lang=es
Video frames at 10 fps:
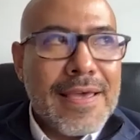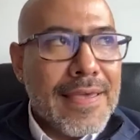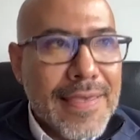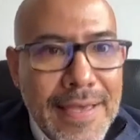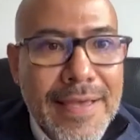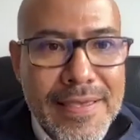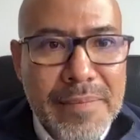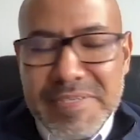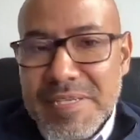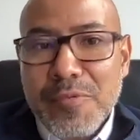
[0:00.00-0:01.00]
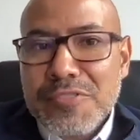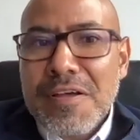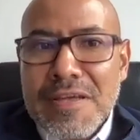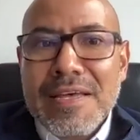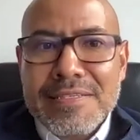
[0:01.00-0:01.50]
Y ahí empezamos
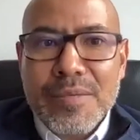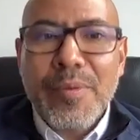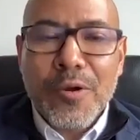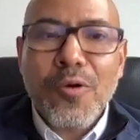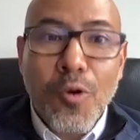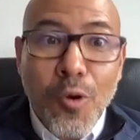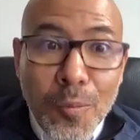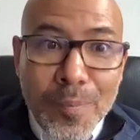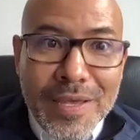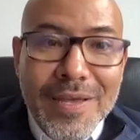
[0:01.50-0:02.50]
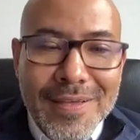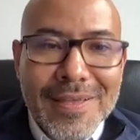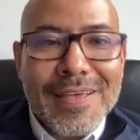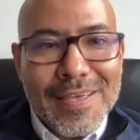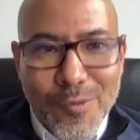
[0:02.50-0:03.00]
a decir, bueno, Colombia
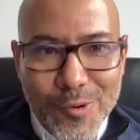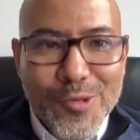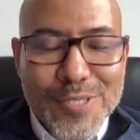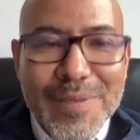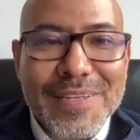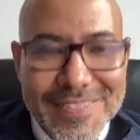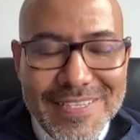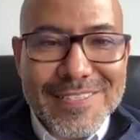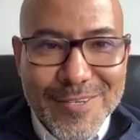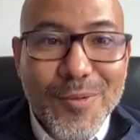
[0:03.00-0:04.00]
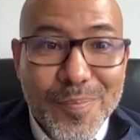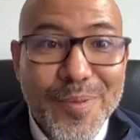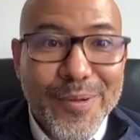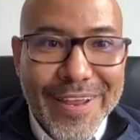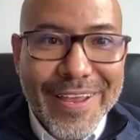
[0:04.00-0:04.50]
curiosamente está siendo
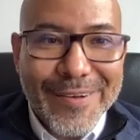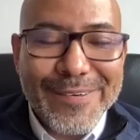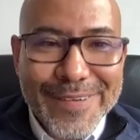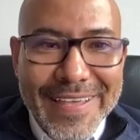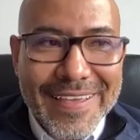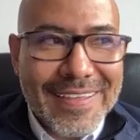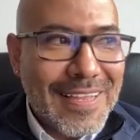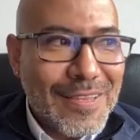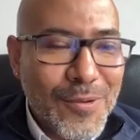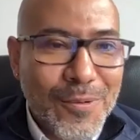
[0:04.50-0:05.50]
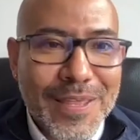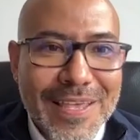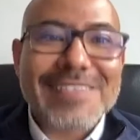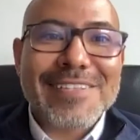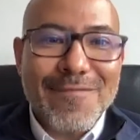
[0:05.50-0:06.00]
pionero eh, dentro
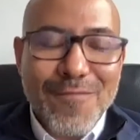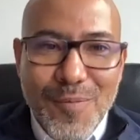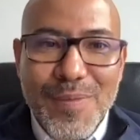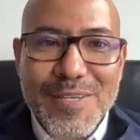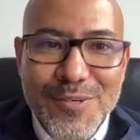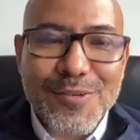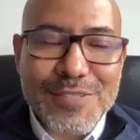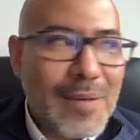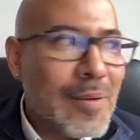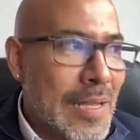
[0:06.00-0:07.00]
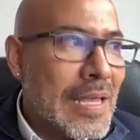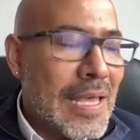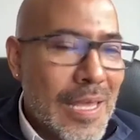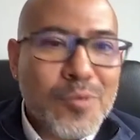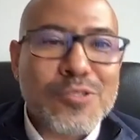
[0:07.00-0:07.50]
de esta información, o sea,
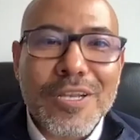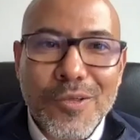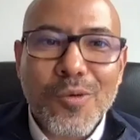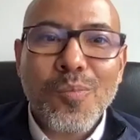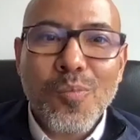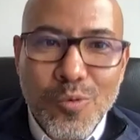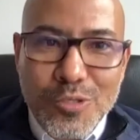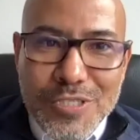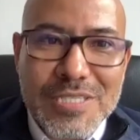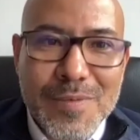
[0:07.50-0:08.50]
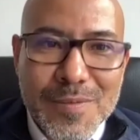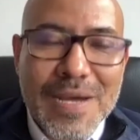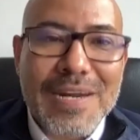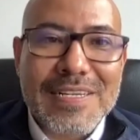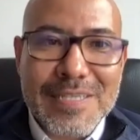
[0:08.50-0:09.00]
hemos tenido muchísima
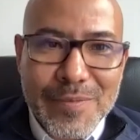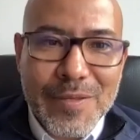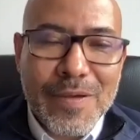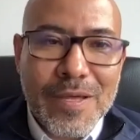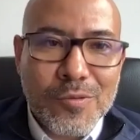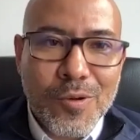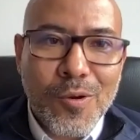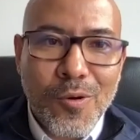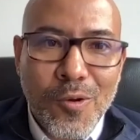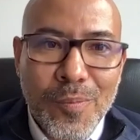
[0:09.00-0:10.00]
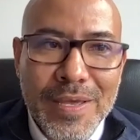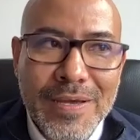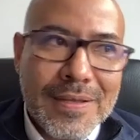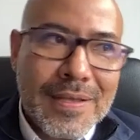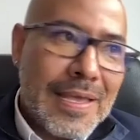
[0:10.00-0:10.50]
más receptividad dentro de Colombia,
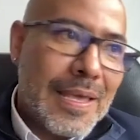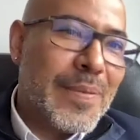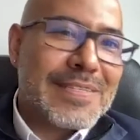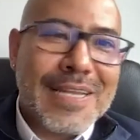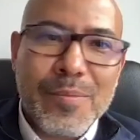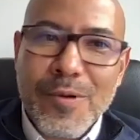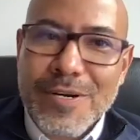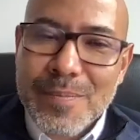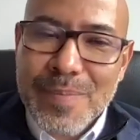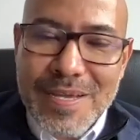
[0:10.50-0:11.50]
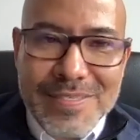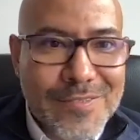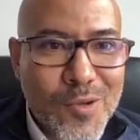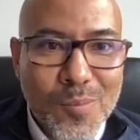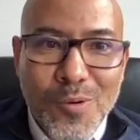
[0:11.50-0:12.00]
empiezan a moverse en
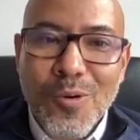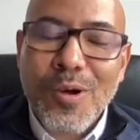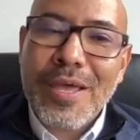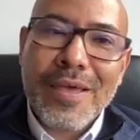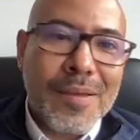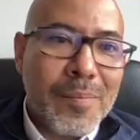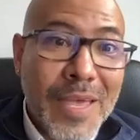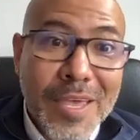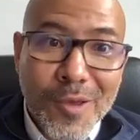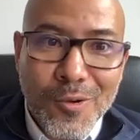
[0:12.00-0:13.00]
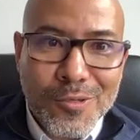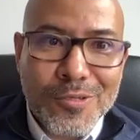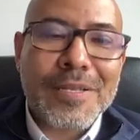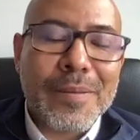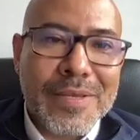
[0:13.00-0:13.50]
países como eh, México, en
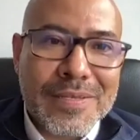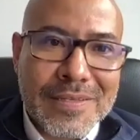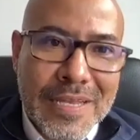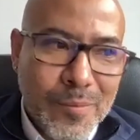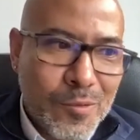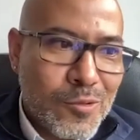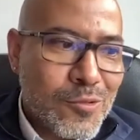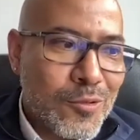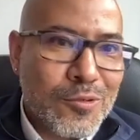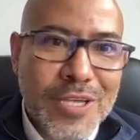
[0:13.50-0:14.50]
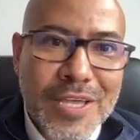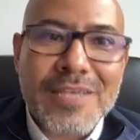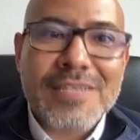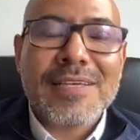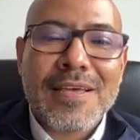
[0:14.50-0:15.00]
donde también tenemos nosotros
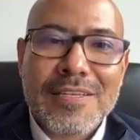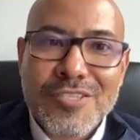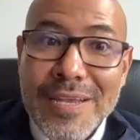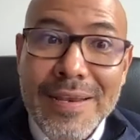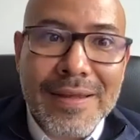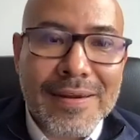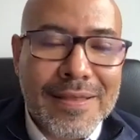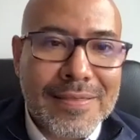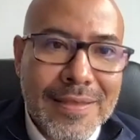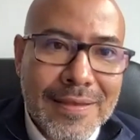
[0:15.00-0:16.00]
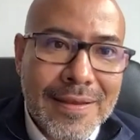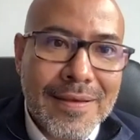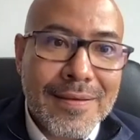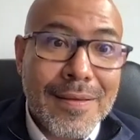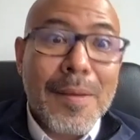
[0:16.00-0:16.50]
eh, Chile,
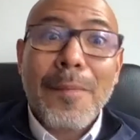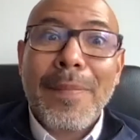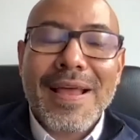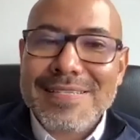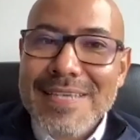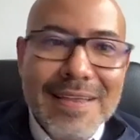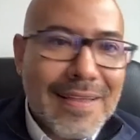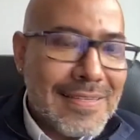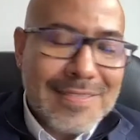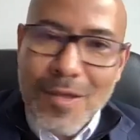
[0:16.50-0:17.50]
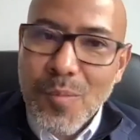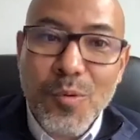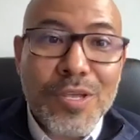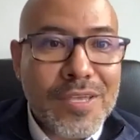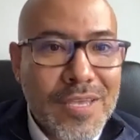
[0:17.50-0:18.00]
Argentina, Brasil, que ha estado
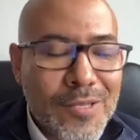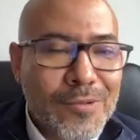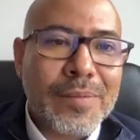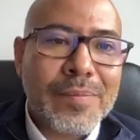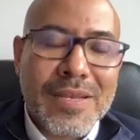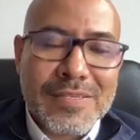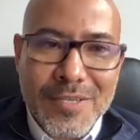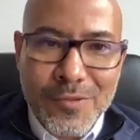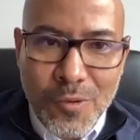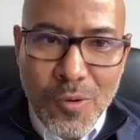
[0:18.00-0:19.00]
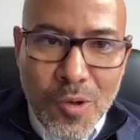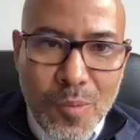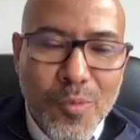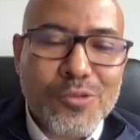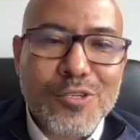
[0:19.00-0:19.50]
muy inquieto también haciendo
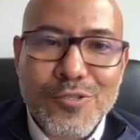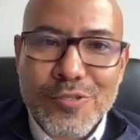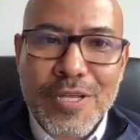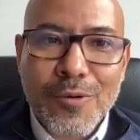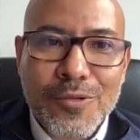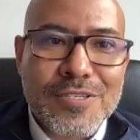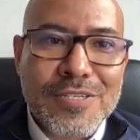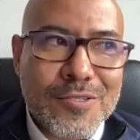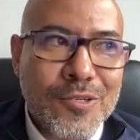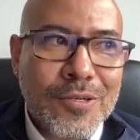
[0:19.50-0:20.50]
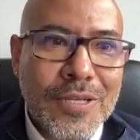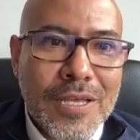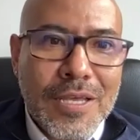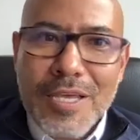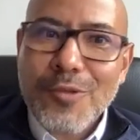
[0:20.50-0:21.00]
procesos de cotización
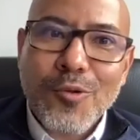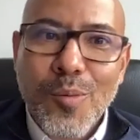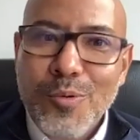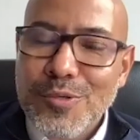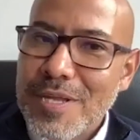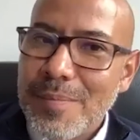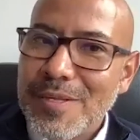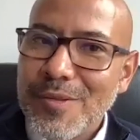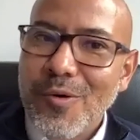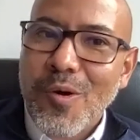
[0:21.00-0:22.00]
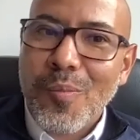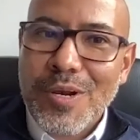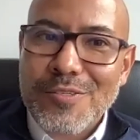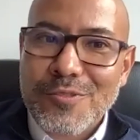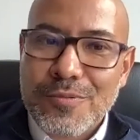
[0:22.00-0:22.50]
y todo el mundo está metido como
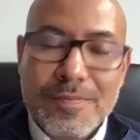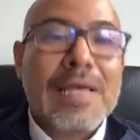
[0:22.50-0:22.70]
en esto